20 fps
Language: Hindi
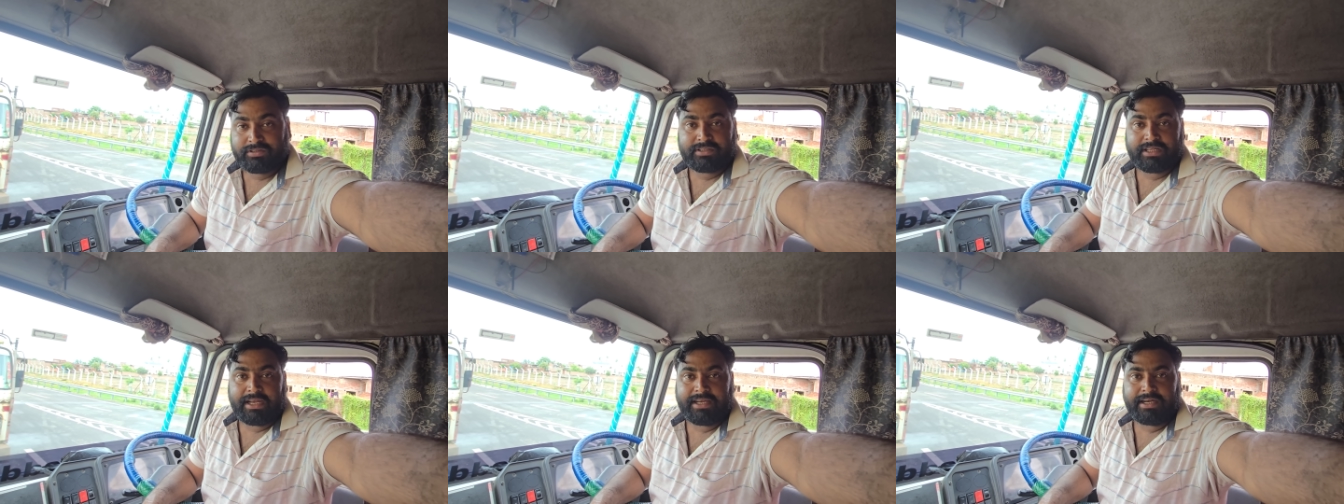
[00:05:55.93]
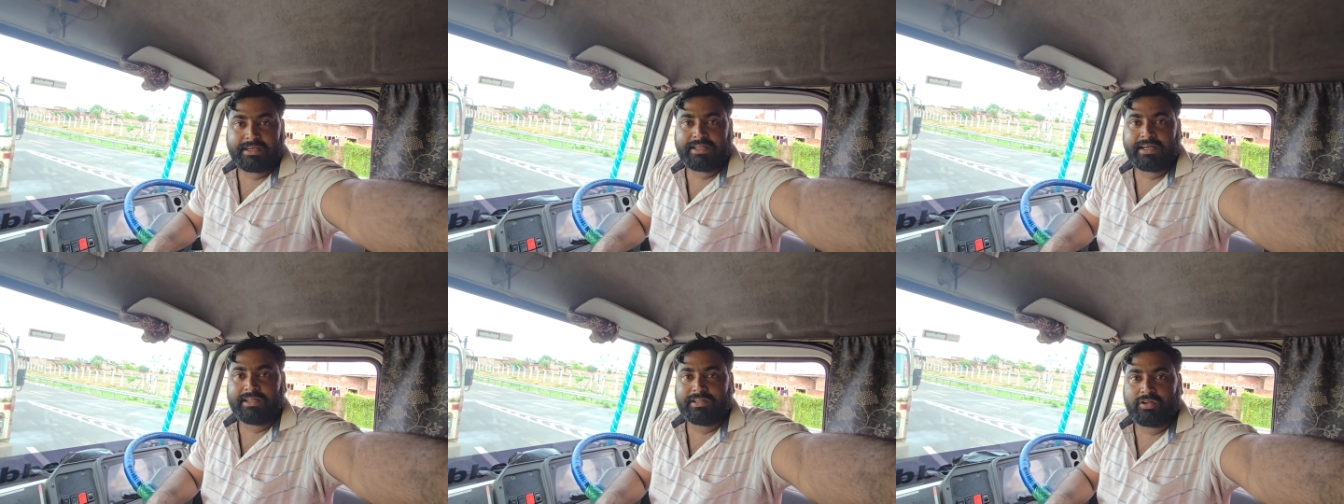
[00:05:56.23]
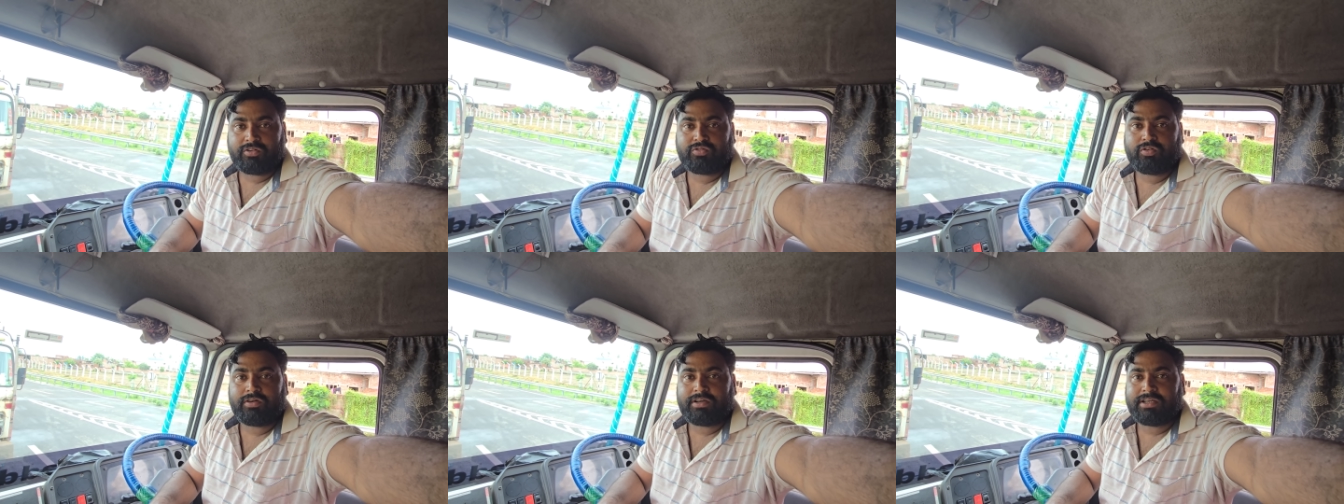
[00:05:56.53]
चलिए ठीक है
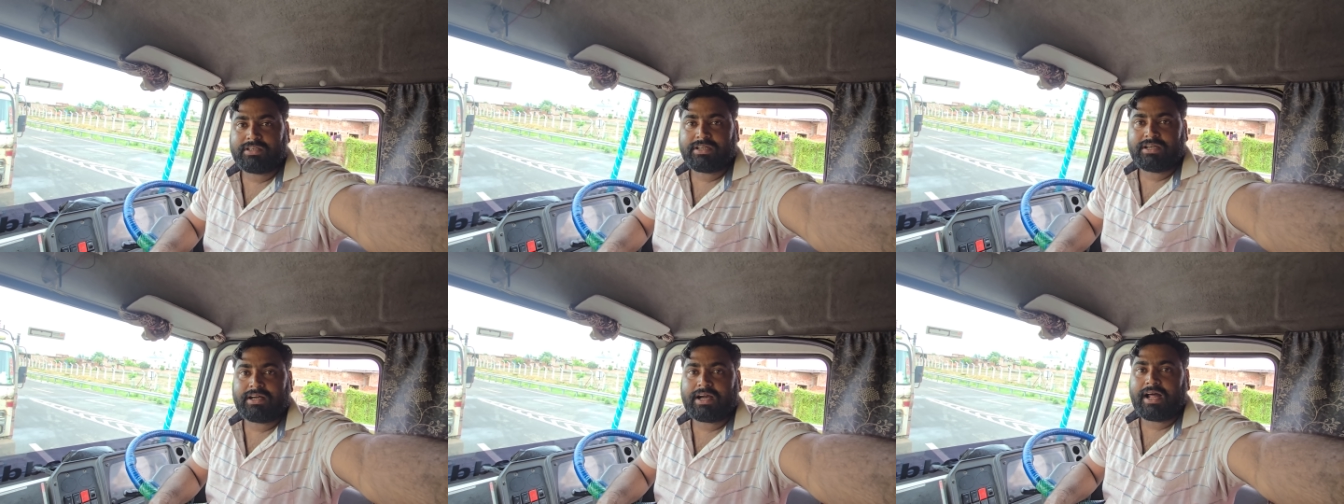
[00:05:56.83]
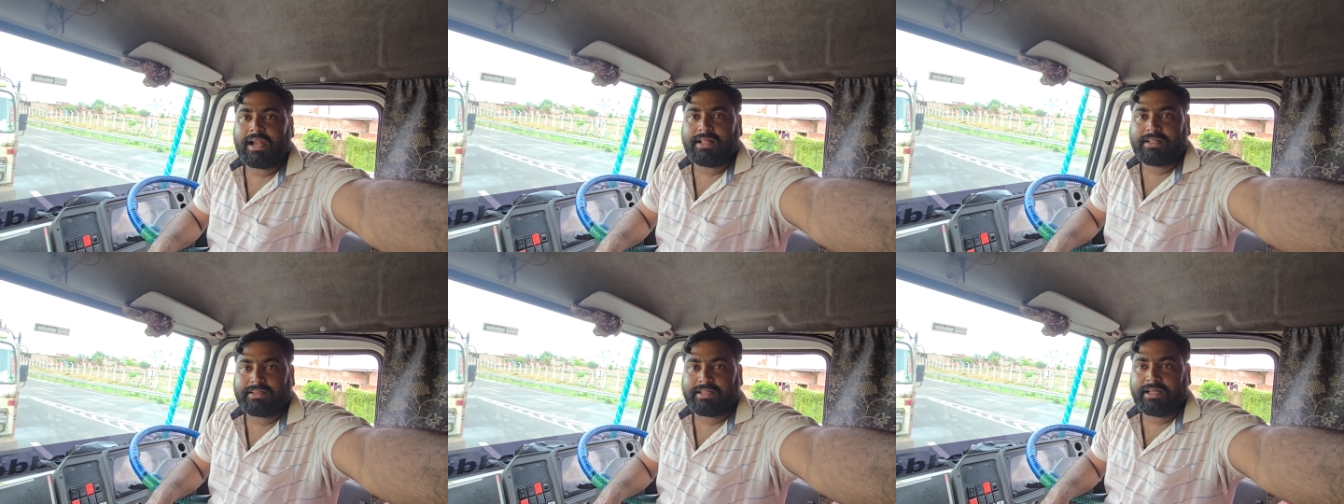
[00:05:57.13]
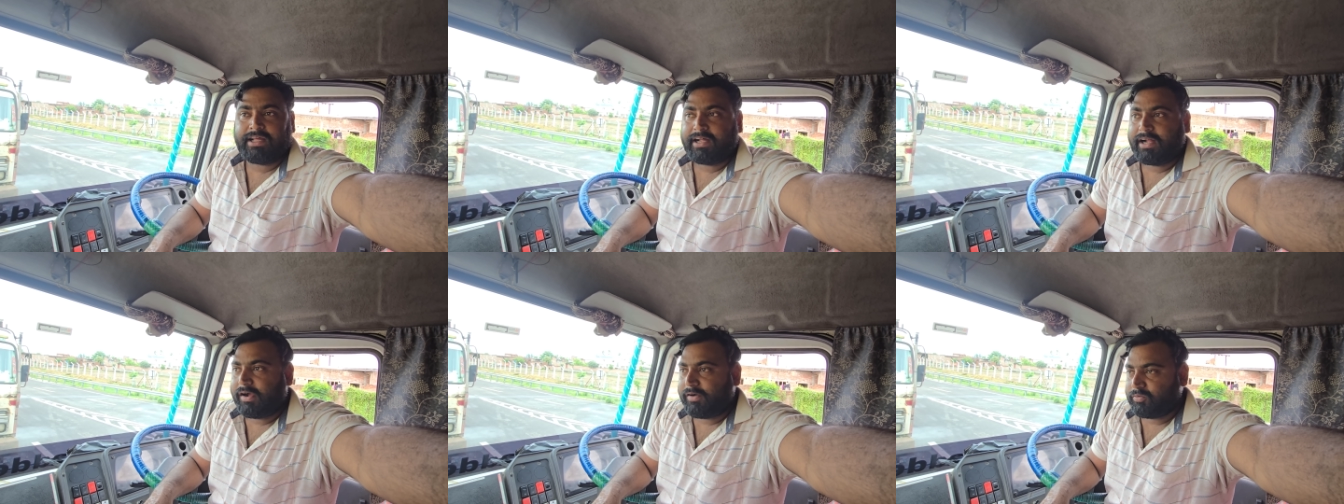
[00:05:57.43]
दोस्तों खिचड़ी खा लेते
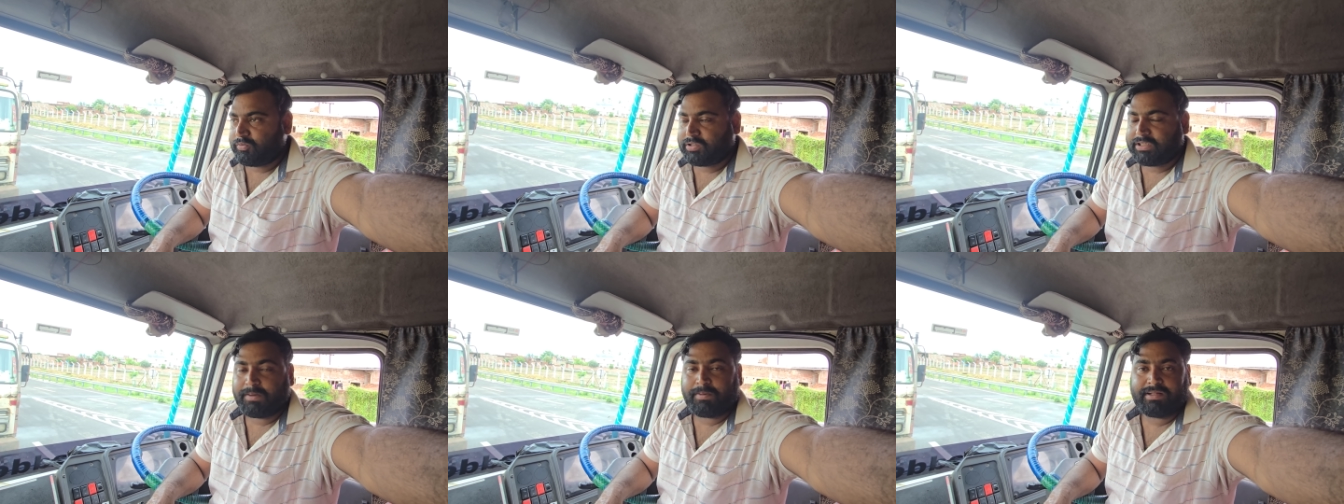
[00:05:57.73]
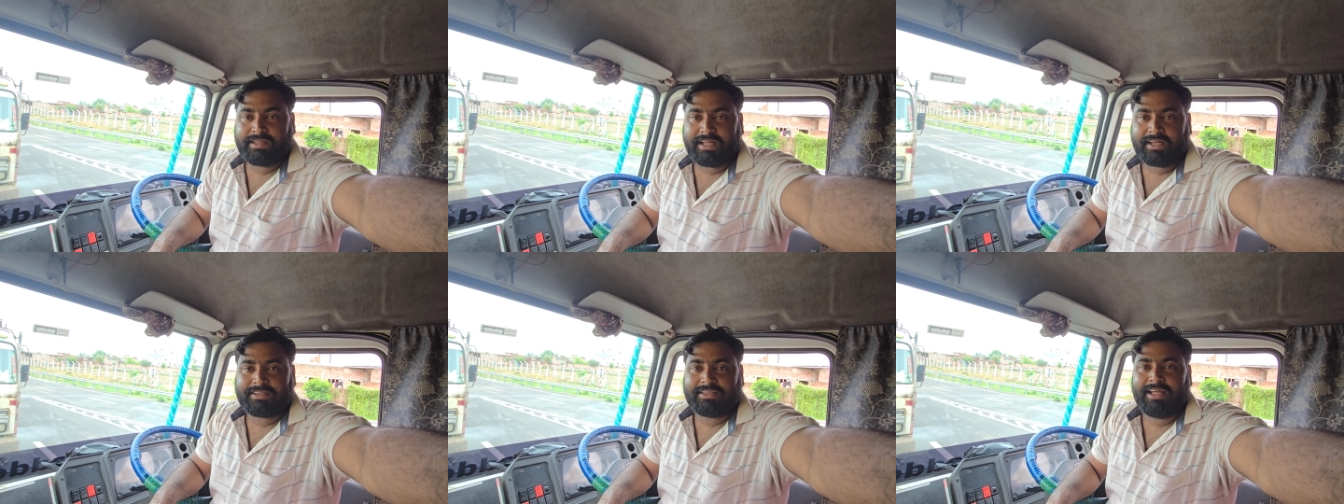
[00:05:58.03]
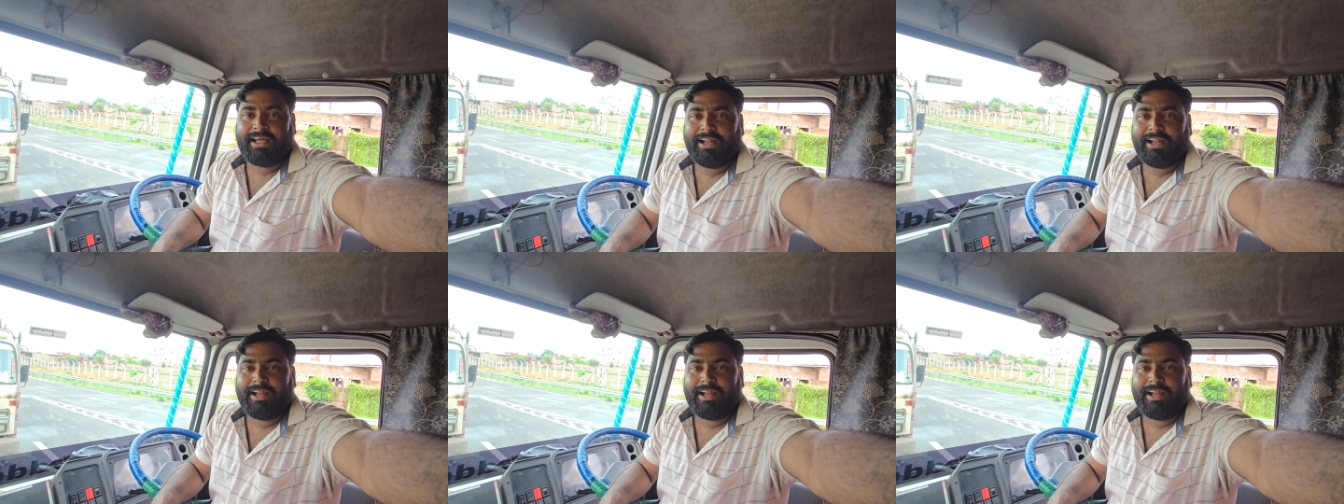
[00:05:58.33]
हैं उसके बाद देखते